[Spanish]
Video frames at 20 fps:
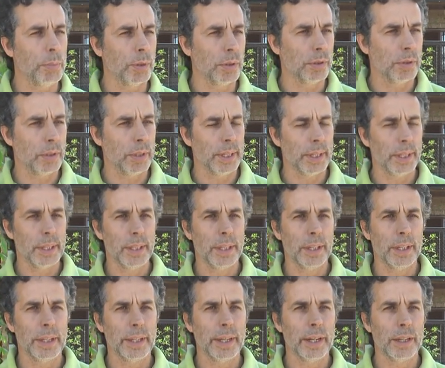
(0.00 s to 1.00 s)
poco
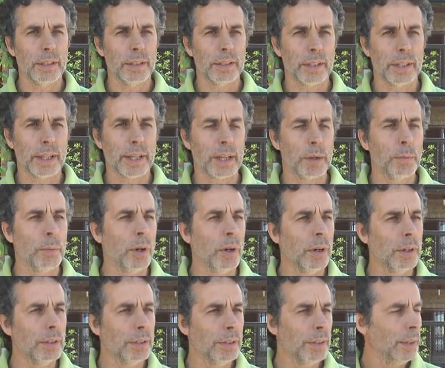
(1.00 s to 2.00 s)
de,
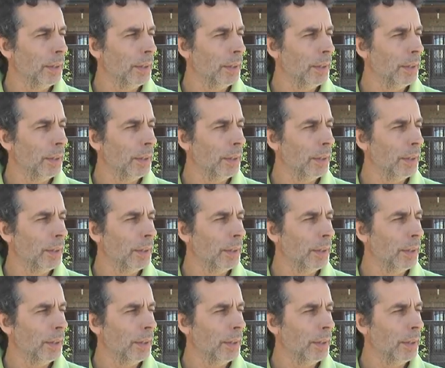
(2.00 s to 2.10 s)
resquemor,